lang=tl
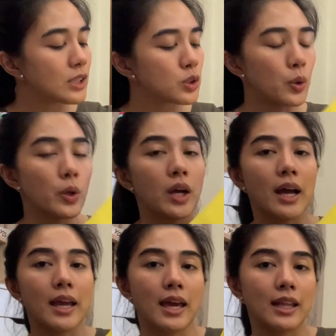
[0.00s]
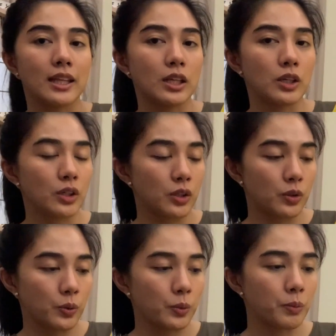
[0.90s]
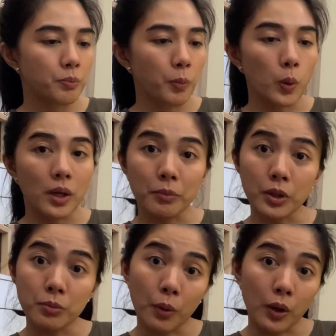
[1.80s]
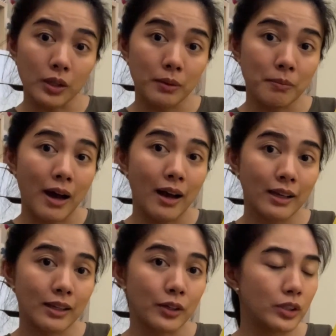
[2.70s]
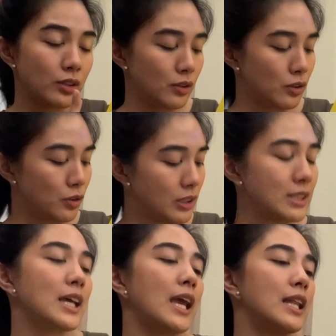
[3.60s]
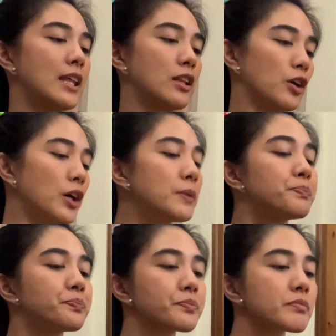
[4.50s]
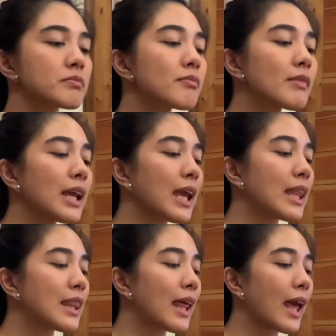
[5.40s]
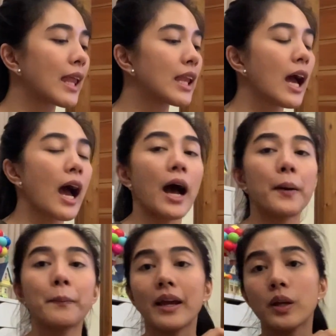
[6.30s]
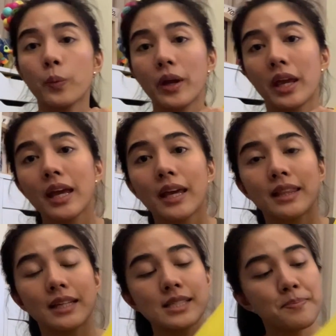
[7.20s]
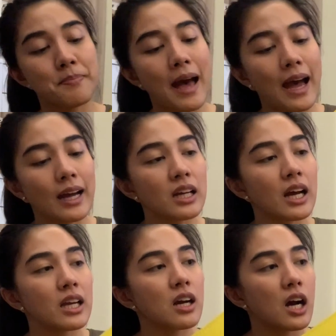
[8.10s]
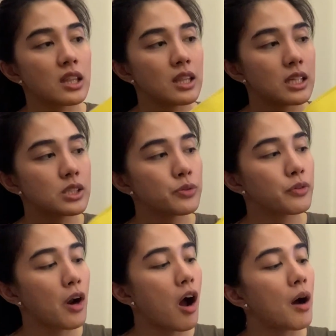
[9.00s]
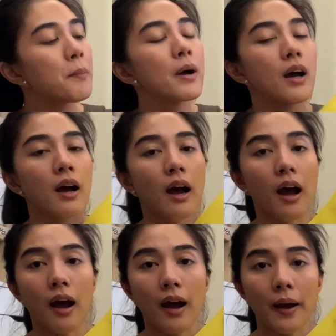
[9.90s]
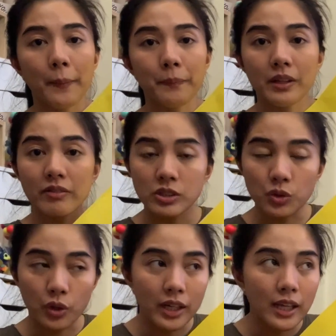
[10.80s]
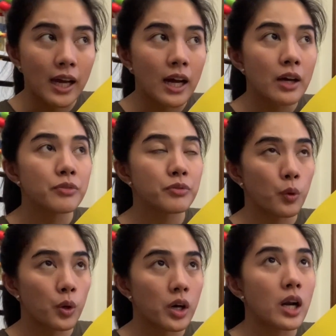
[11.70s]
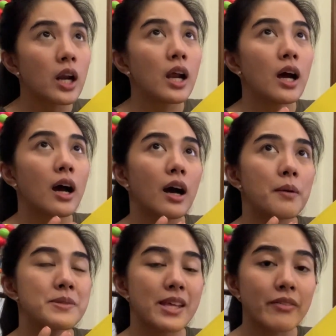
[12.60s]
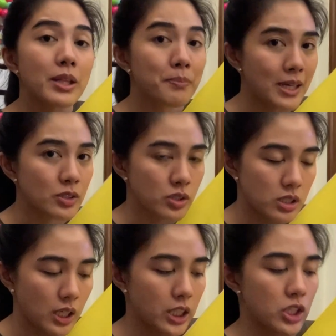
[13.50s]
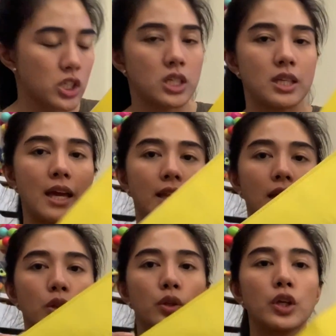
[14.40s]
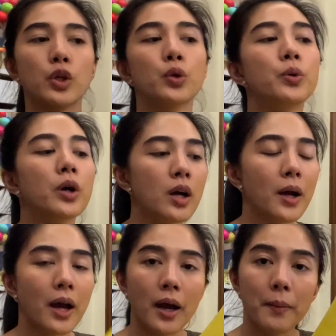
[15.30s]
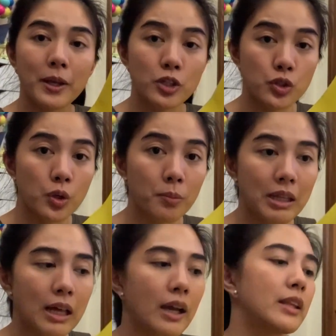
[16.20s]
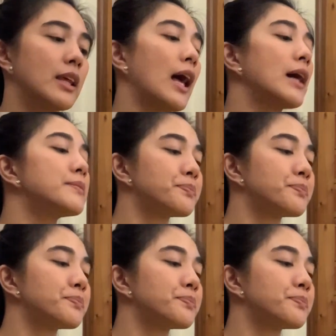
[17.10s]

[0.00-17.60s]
So, ayan eh. Yung Pokemon Ball ba? yon yun yung design nito. And then, um, by the way, this bag, I got this from um, Divisoria for um, 7 pesos each. Yan, ito na yung uh, medyo malaki nila.